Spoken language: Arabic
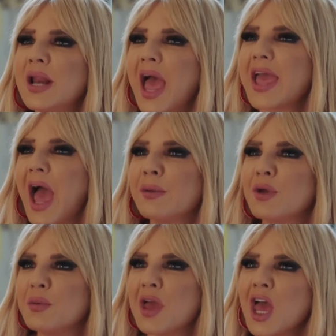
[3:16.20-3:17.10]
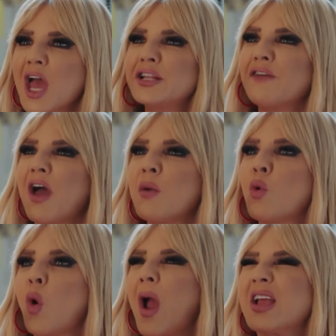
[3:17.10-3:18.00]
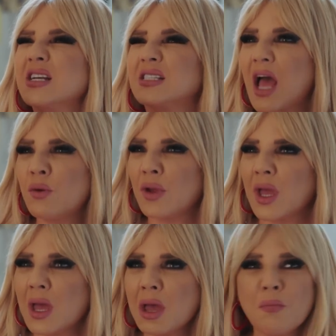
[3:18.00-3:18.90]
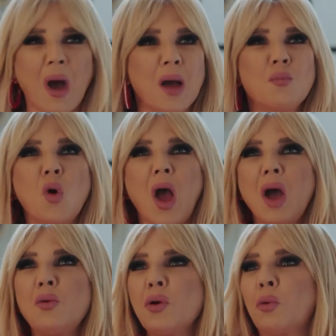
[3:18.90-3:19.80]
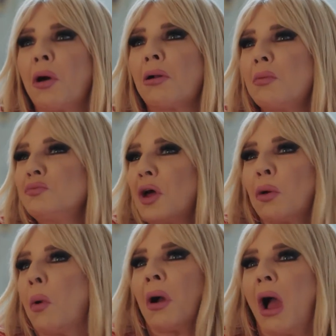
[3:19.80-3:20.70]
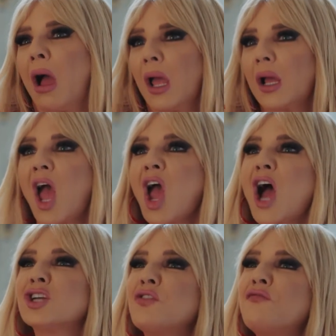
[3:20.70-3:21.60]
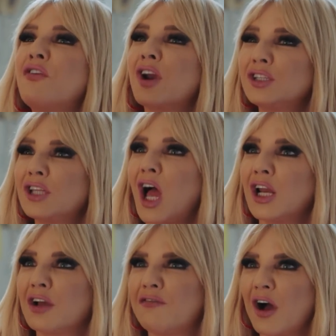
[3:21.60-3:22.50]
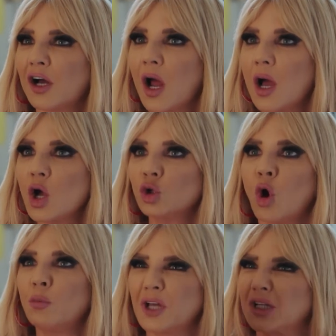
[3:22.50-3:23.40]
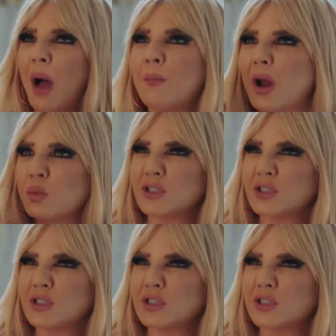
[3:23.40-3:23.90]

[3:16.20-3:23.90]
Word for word: لا يا حبيبي انت فاهم كويس قوي محموق قوي وكرامتك وجعاك عشان فرضت عليك فقره تقوم تدمر